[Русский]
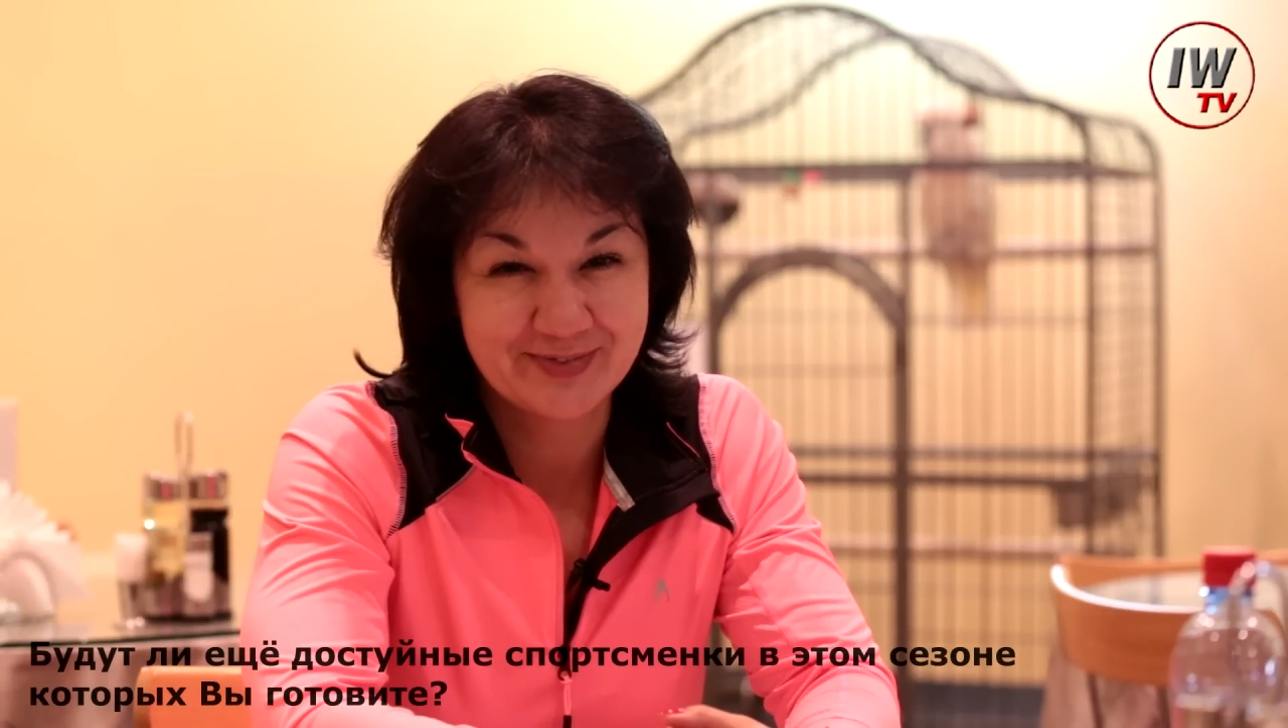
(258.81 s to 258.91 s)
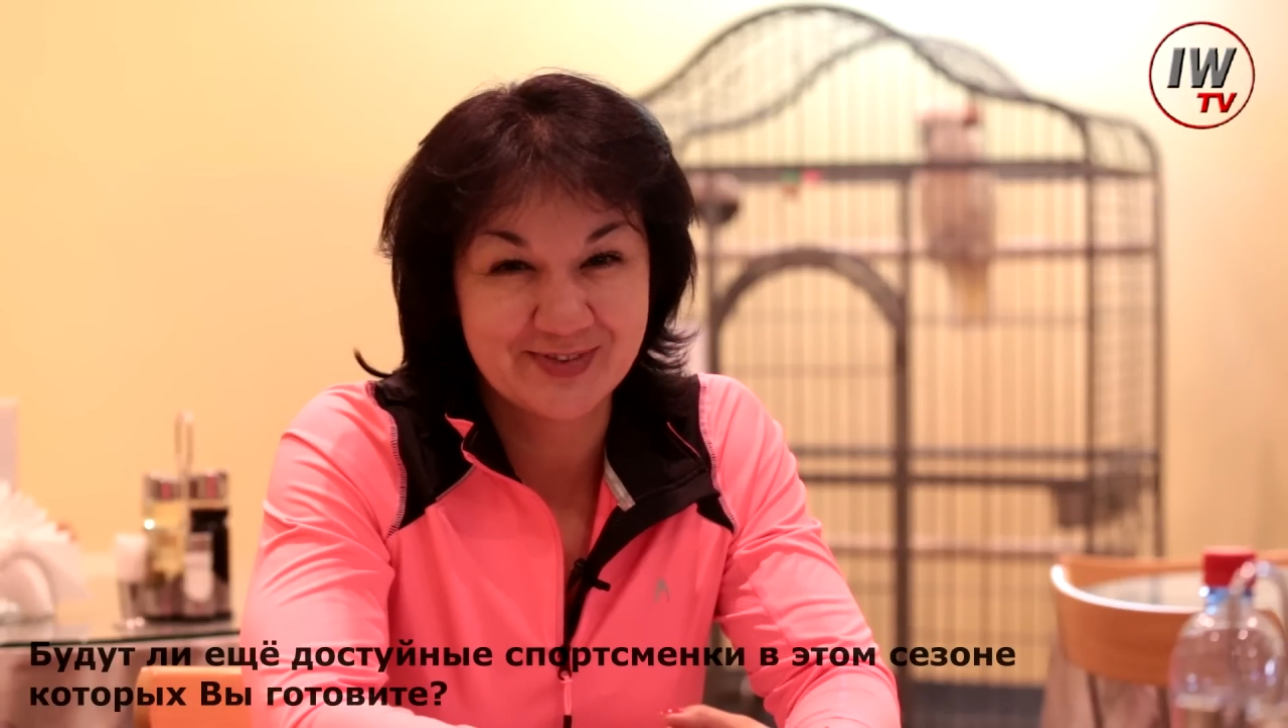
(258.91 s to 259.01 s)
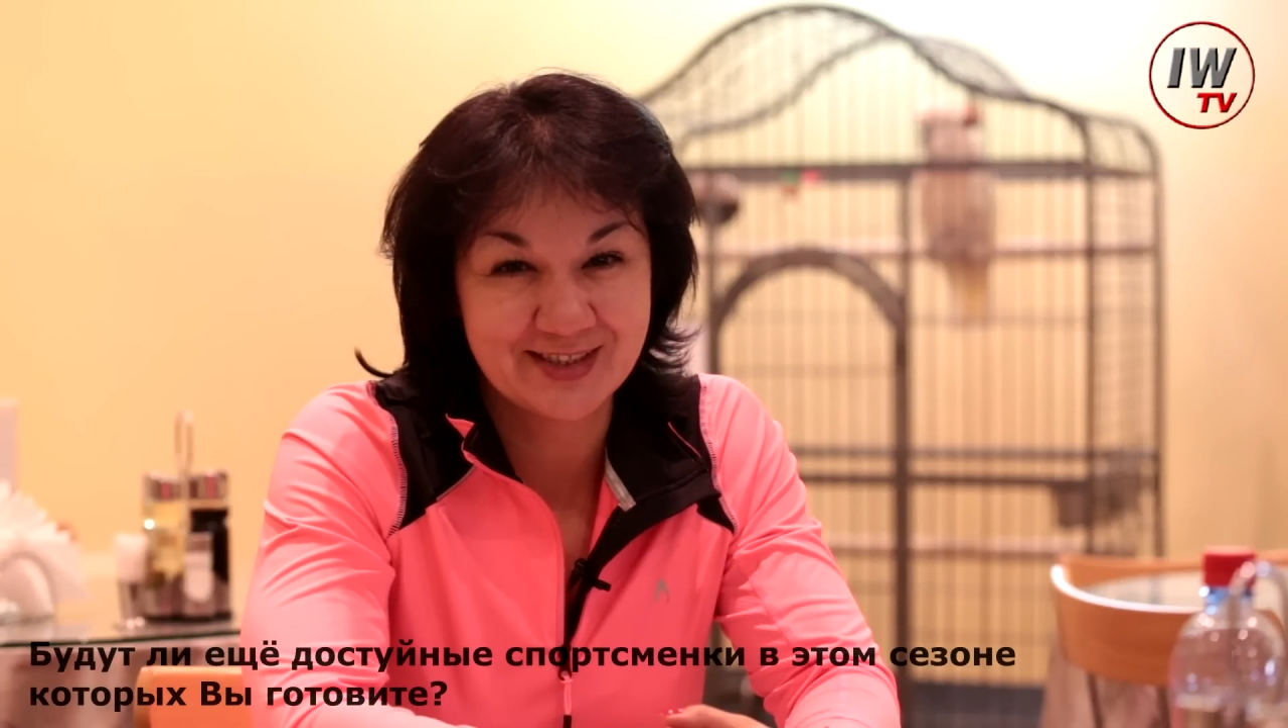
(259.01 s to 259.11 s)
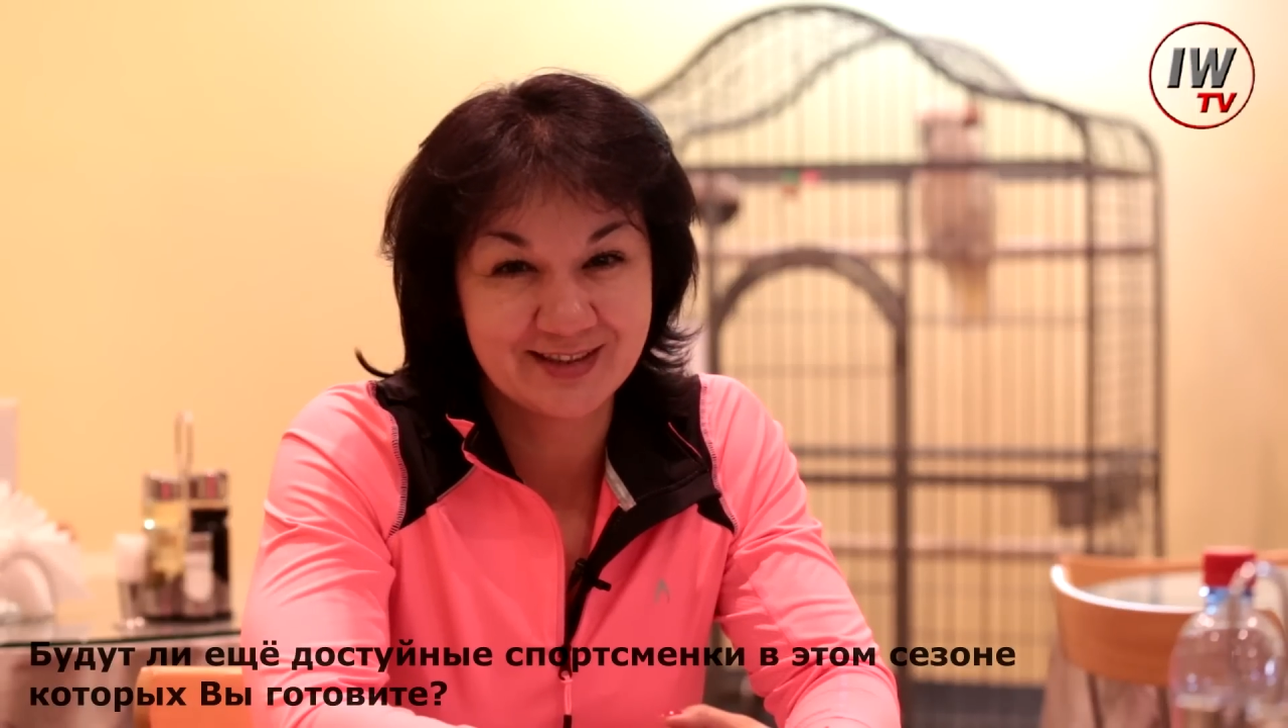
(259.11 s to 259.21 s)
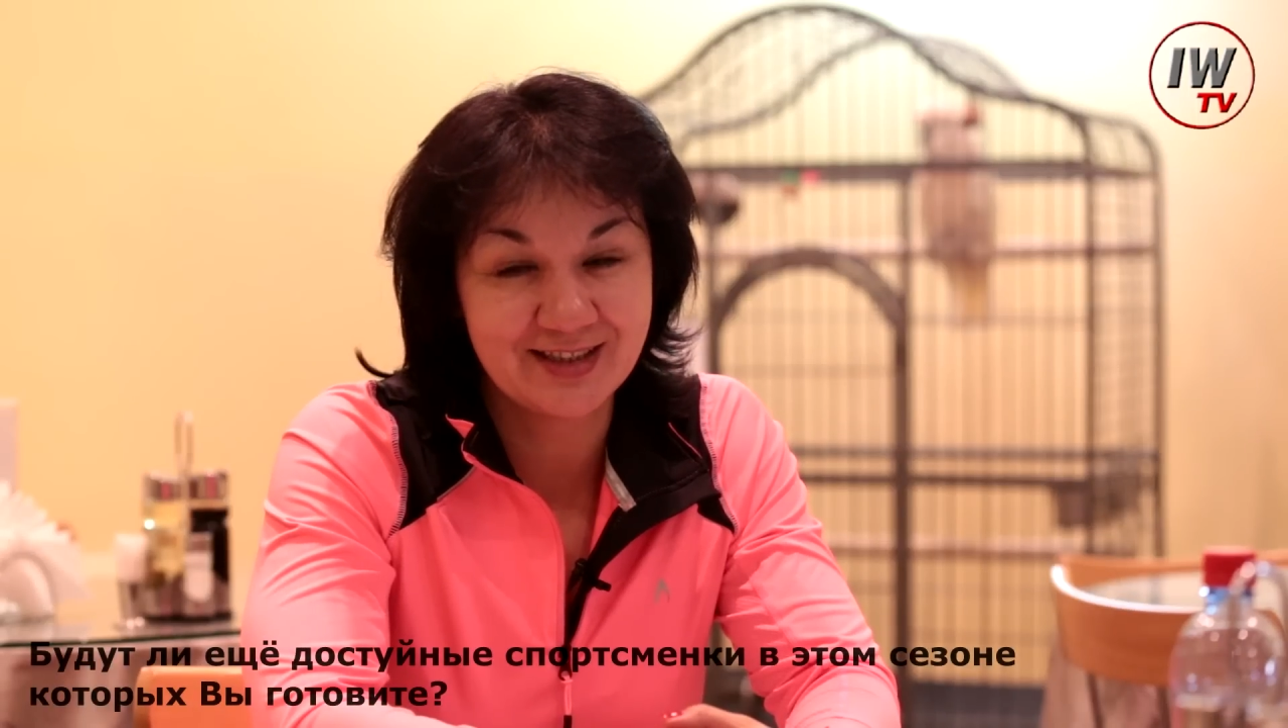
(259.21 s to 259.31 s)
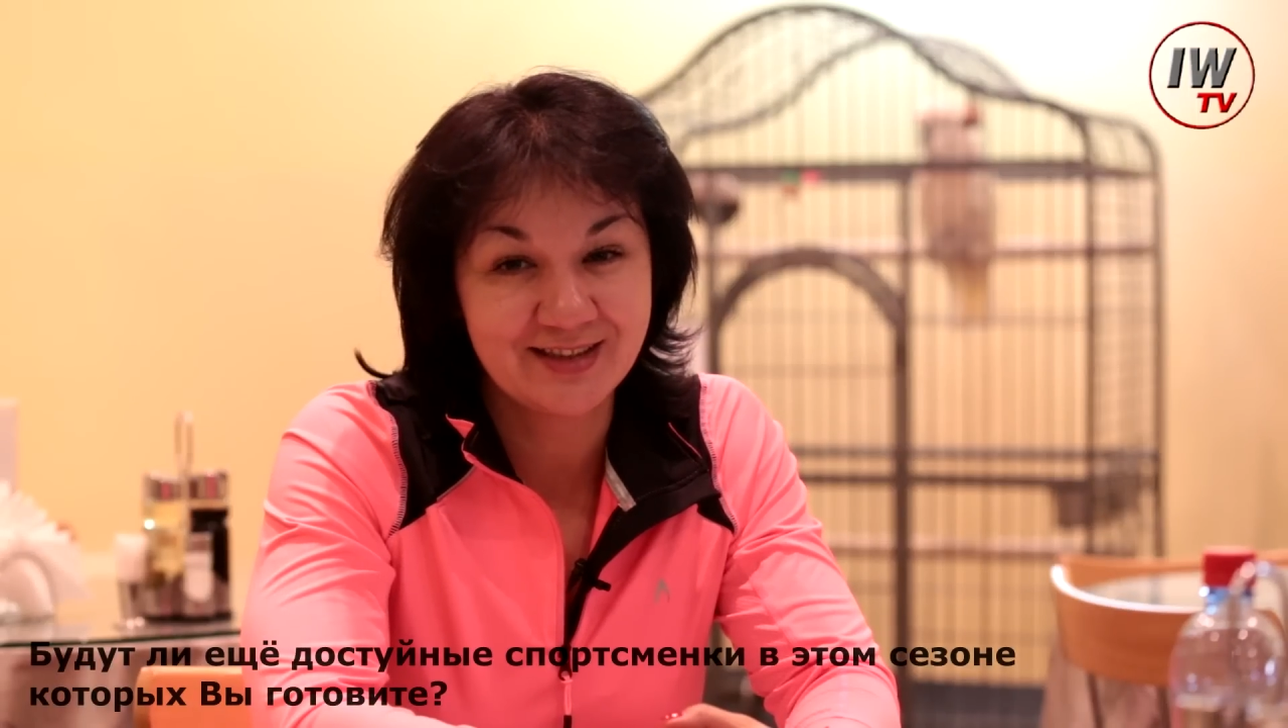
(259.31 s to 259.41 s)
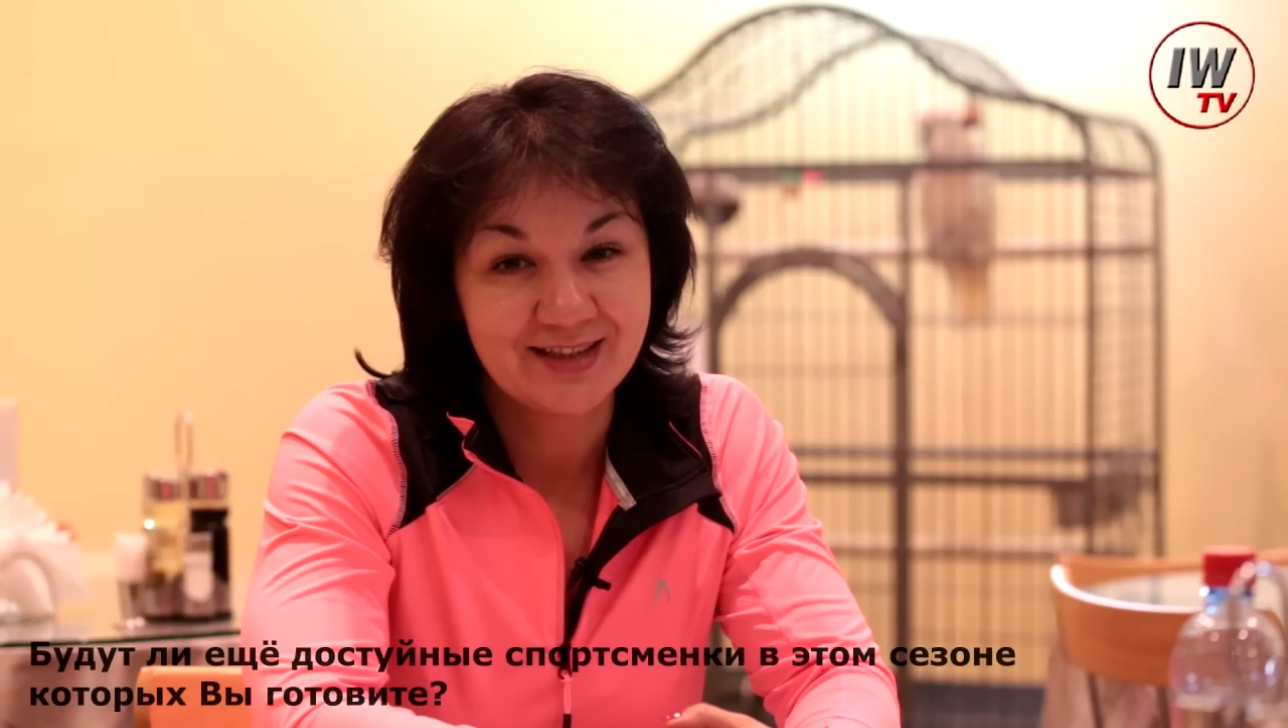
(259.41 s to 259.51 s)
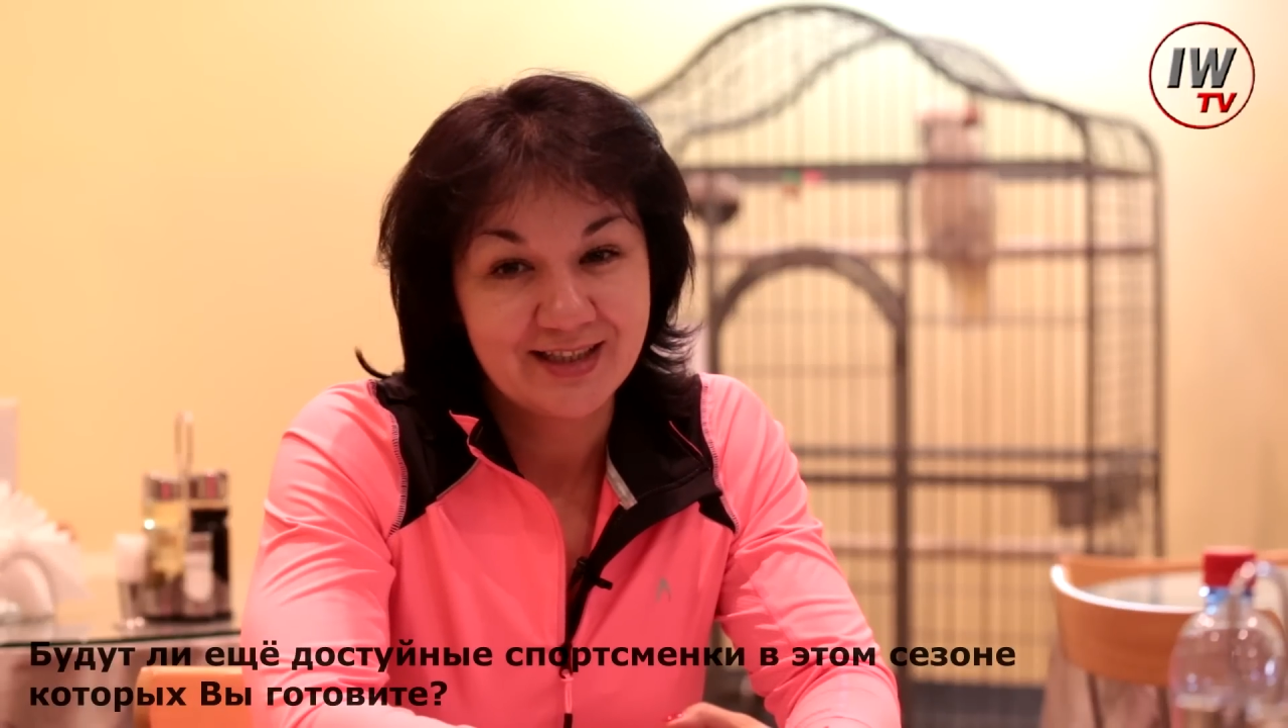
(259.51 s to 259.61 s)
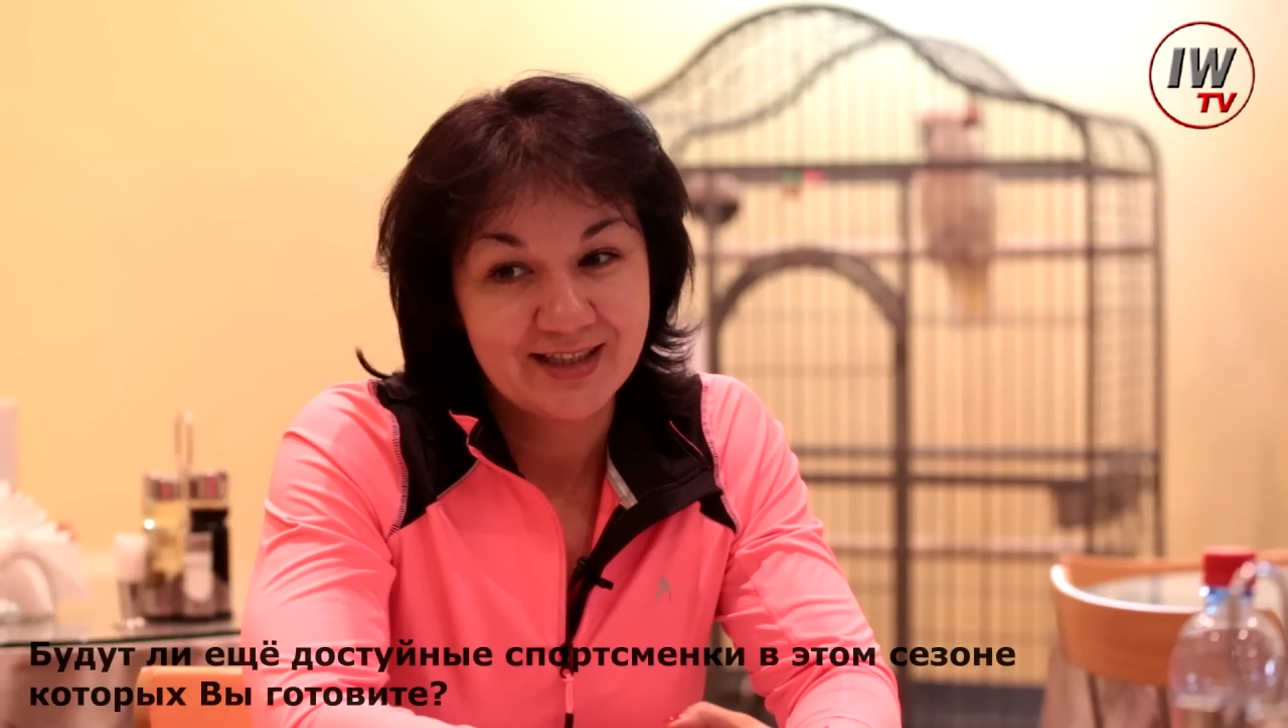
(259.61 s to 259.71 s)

всегда.